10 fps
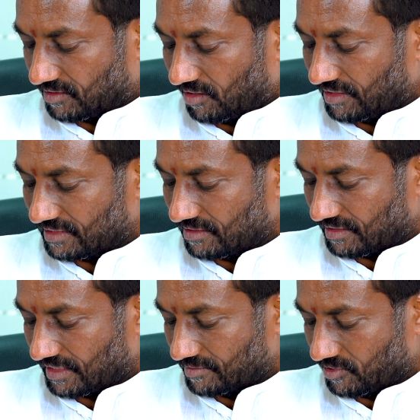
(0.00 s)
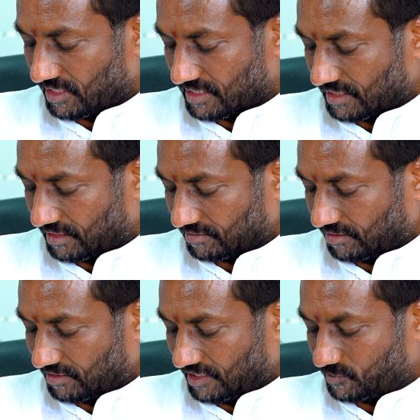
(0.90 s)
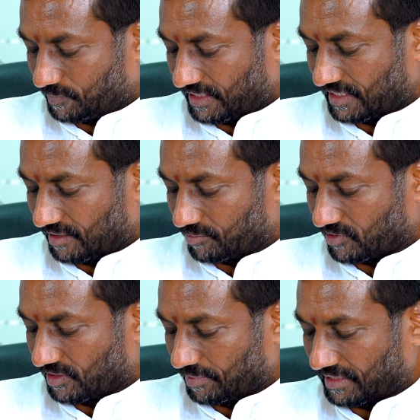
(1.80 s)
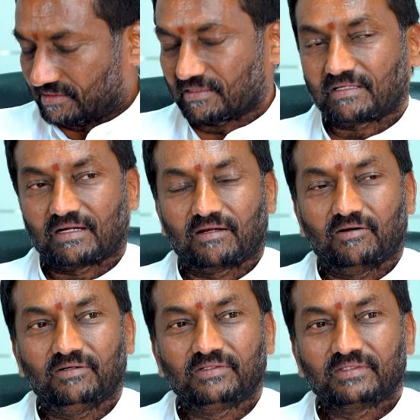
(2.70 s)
కాంగ్రెస్లోకి నేను పోలేదన్న కాంగ్రెస్ పార్టీ అప్పుడున్న పరిస్థితులలో